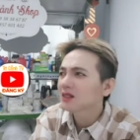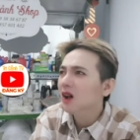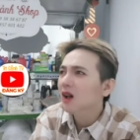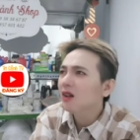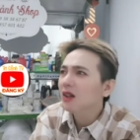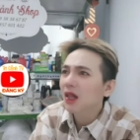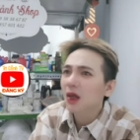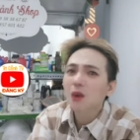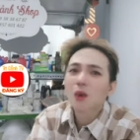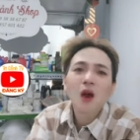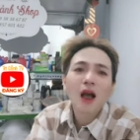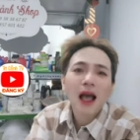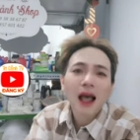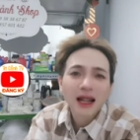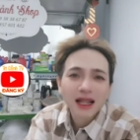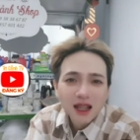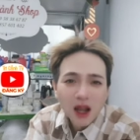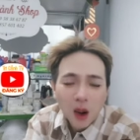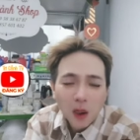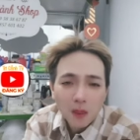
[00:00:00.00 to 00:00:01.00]
có kiểu có
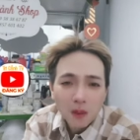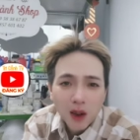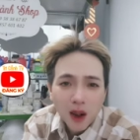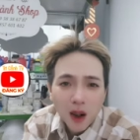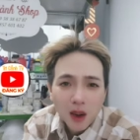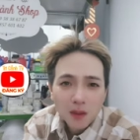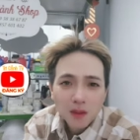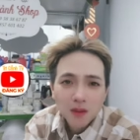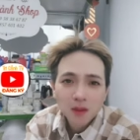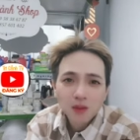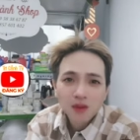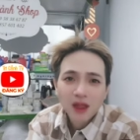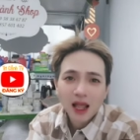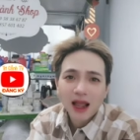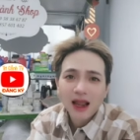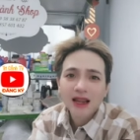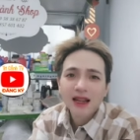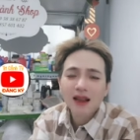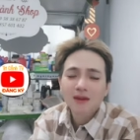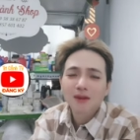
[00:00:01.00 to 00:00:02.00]
anh hùng không
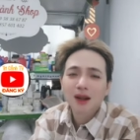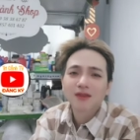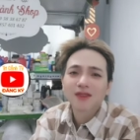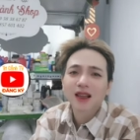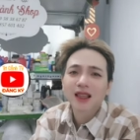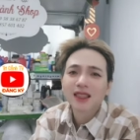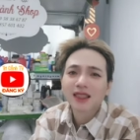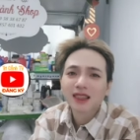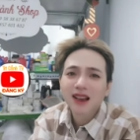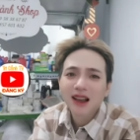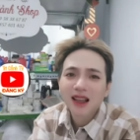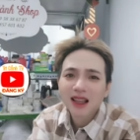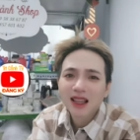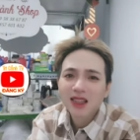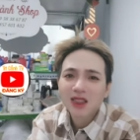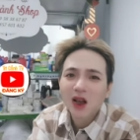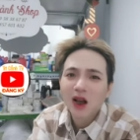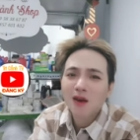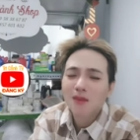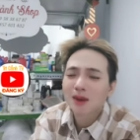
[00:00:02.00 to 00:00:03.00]
hay là mình phải chơi
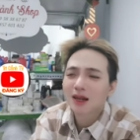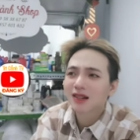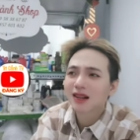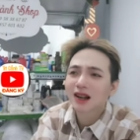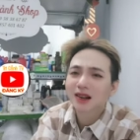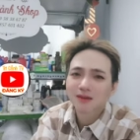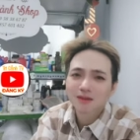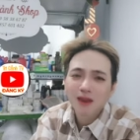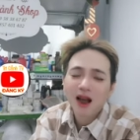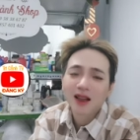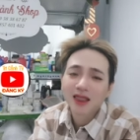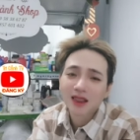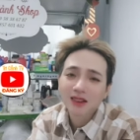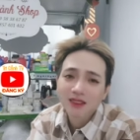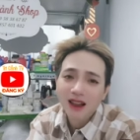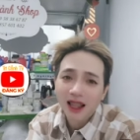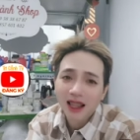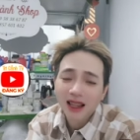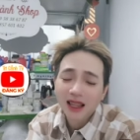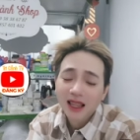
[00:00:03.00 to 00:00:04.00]
cái trò mà rình mò như
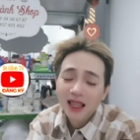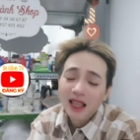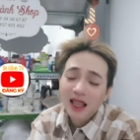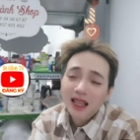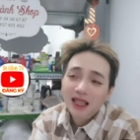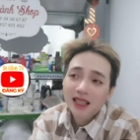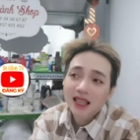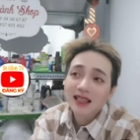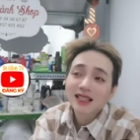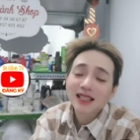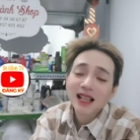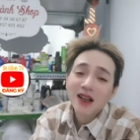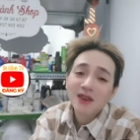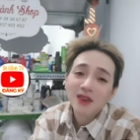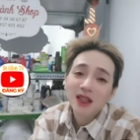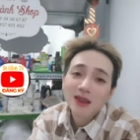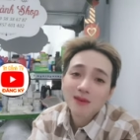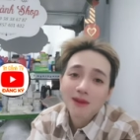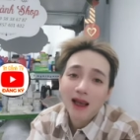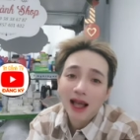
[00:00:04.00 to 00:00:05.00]
vậy thì sau
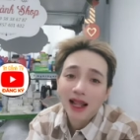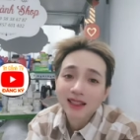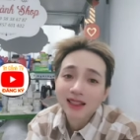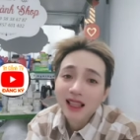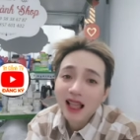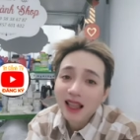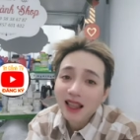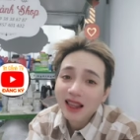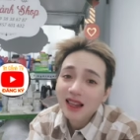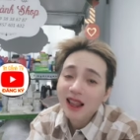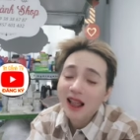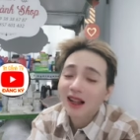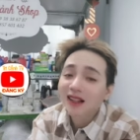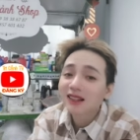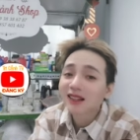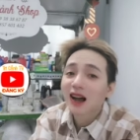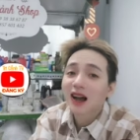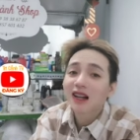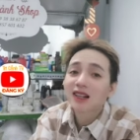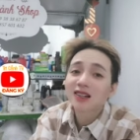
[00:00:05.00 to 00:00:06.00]
khi mà ảnh thấy
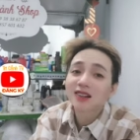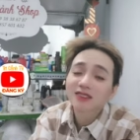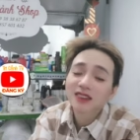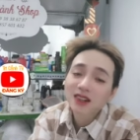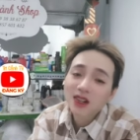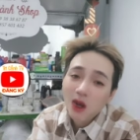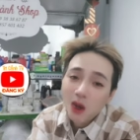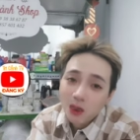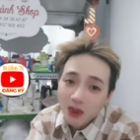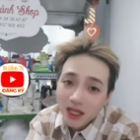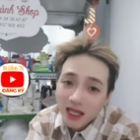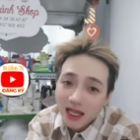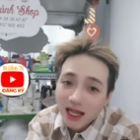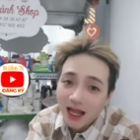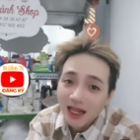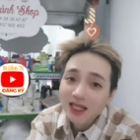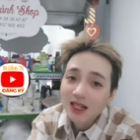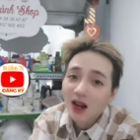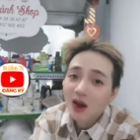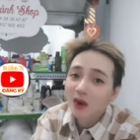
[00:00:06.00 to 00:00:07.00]
ảnh gỡ được video của chiếc
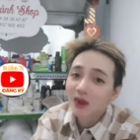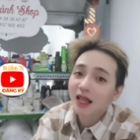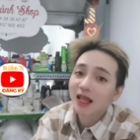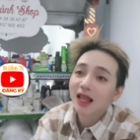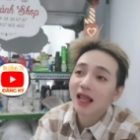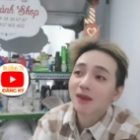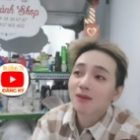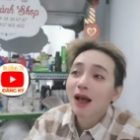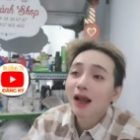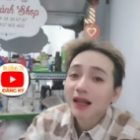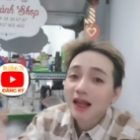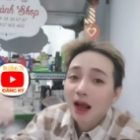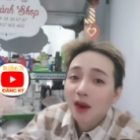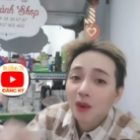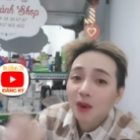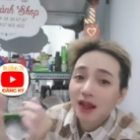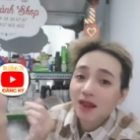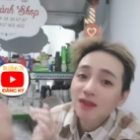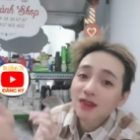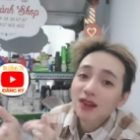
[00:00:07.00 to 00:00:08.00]
cảnh rồi thì bắt
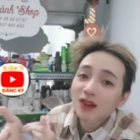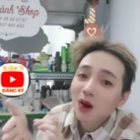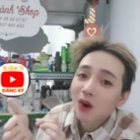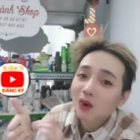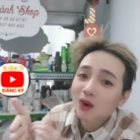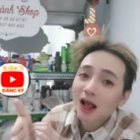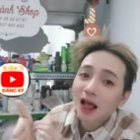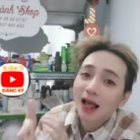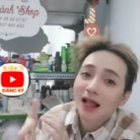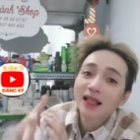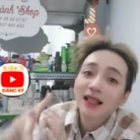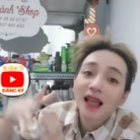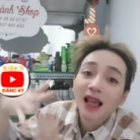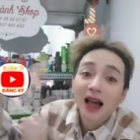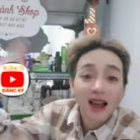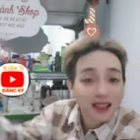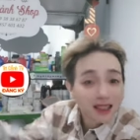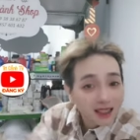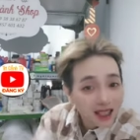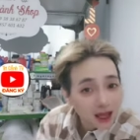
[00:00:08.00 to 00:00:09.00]
đầu cái video đó ảnh là
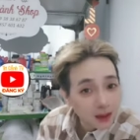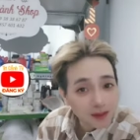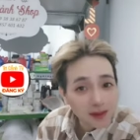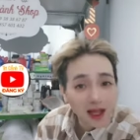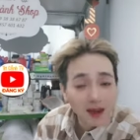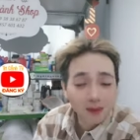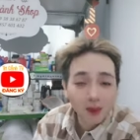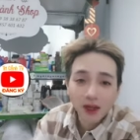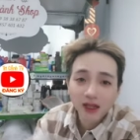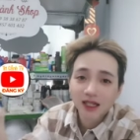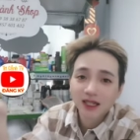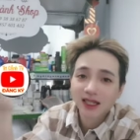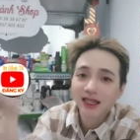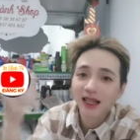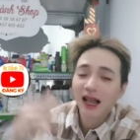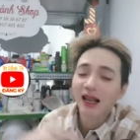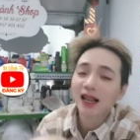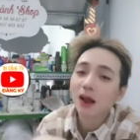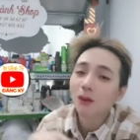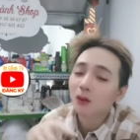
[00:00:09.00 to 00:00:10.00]
ẩn tiếp đi mọi
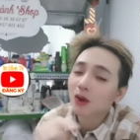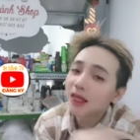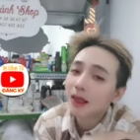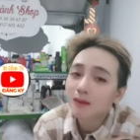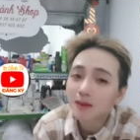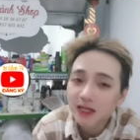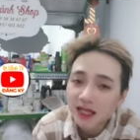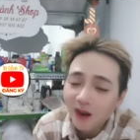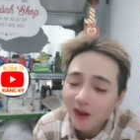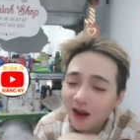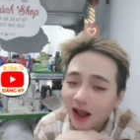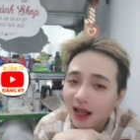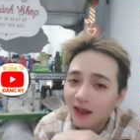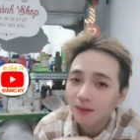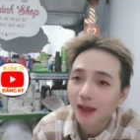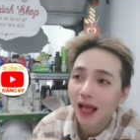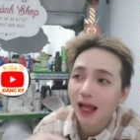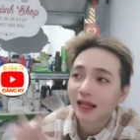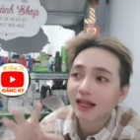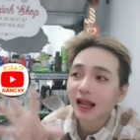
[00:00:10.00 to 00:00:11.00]
người ảnh không có dám xóa
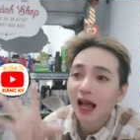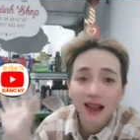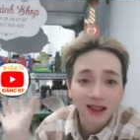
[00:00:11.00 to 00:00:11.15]
mà ảnh